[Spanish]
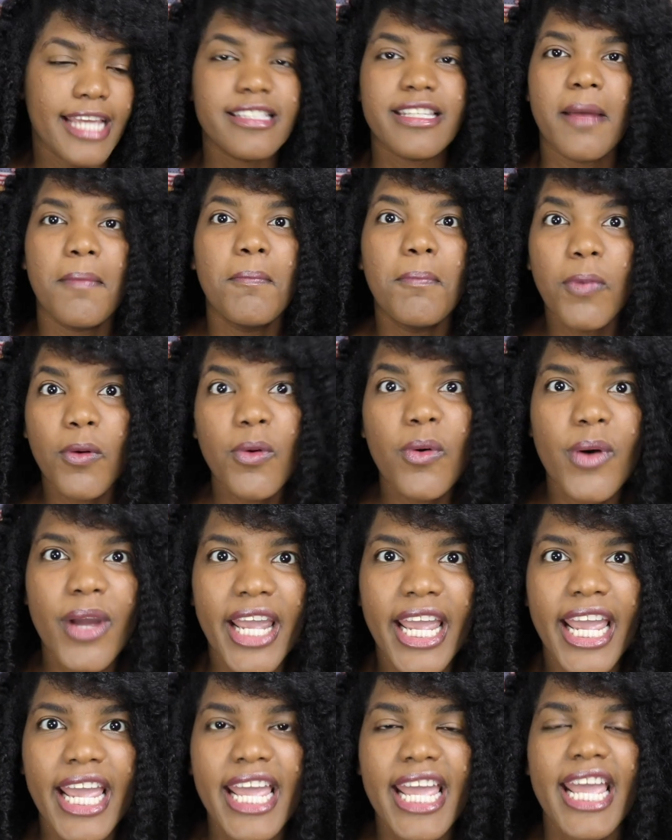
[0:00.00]
ese
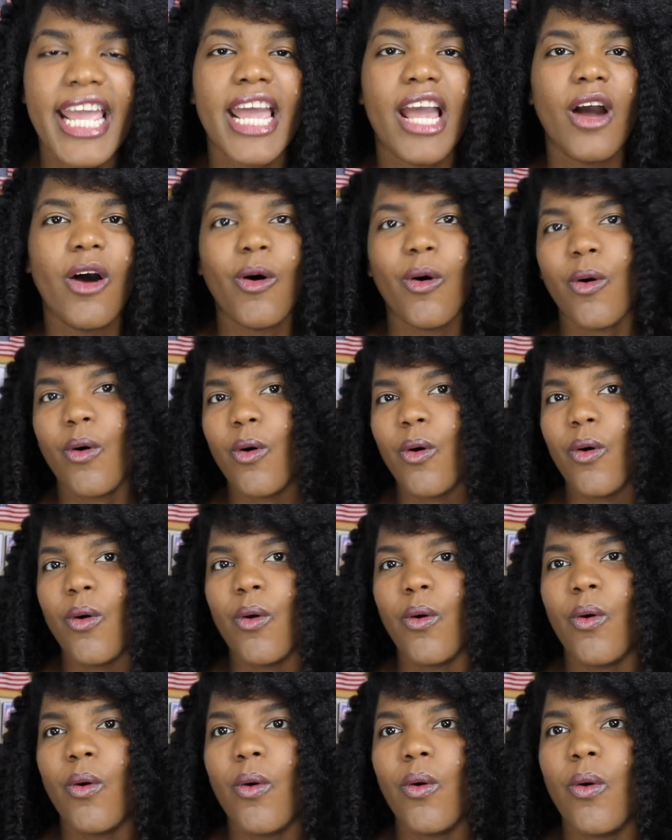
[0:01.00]
empuje
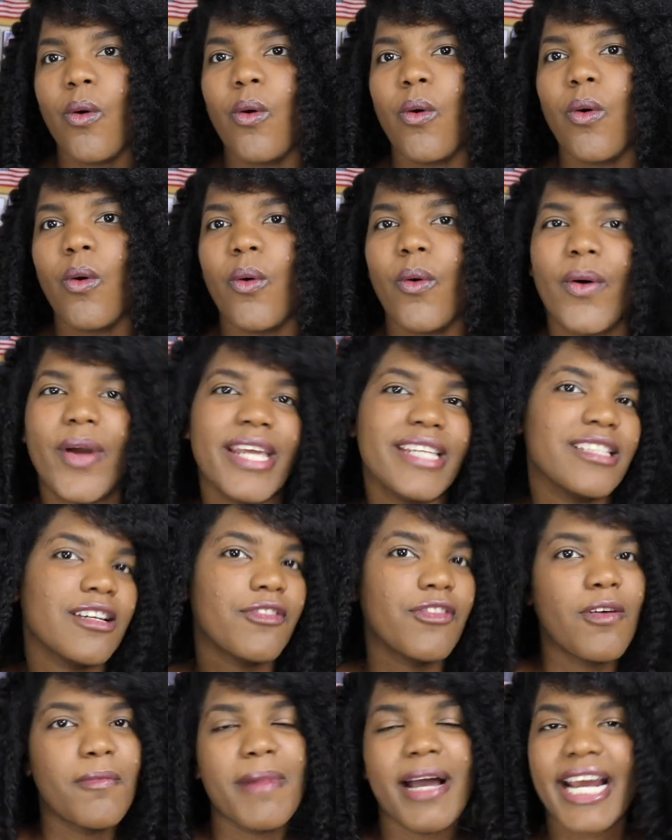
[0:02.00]
o,
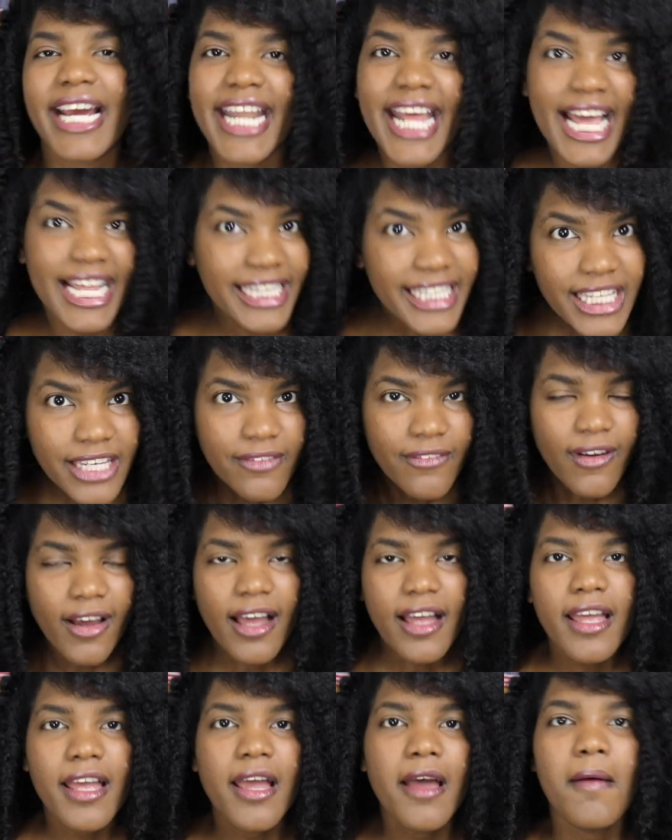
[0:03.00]
esa forma
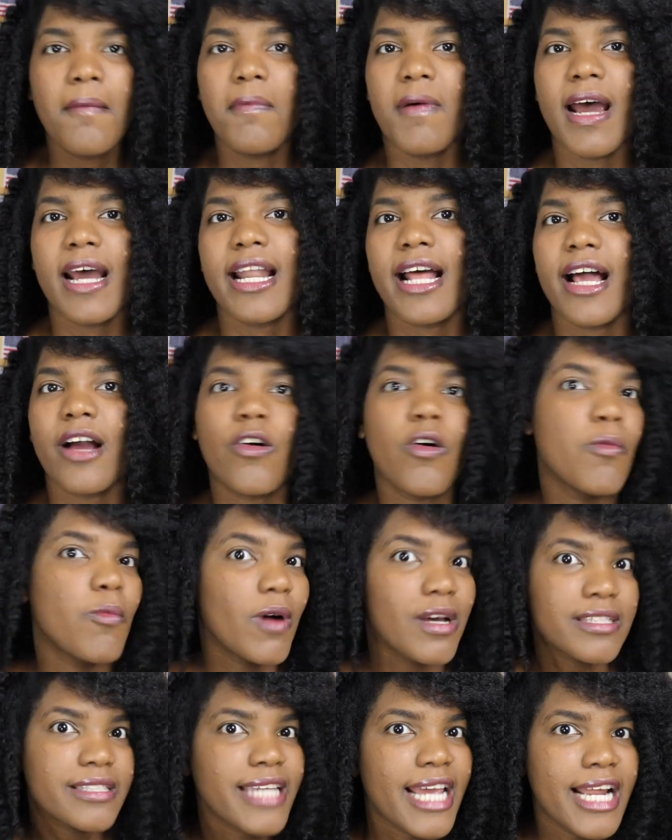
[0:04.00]
creativa para
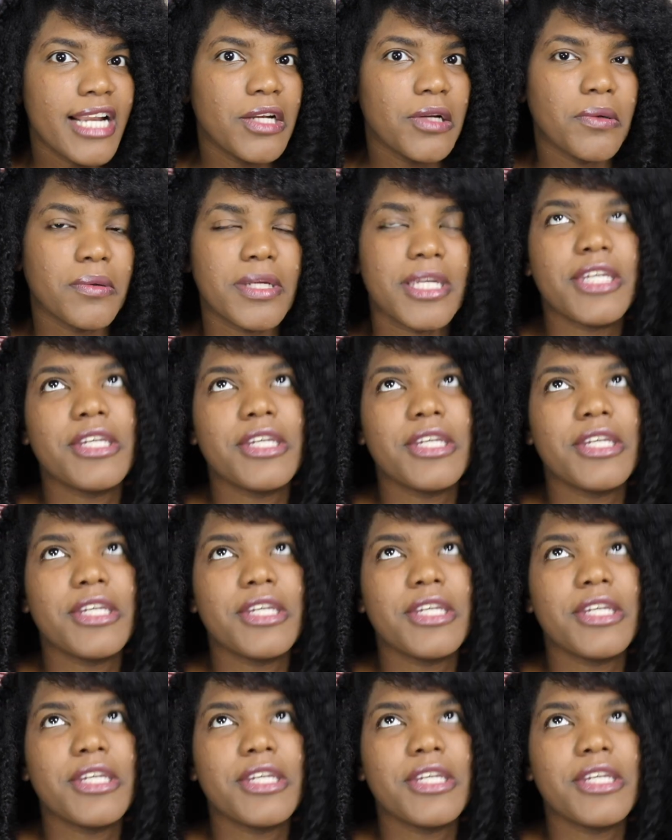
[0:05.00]
cómo hacerlo.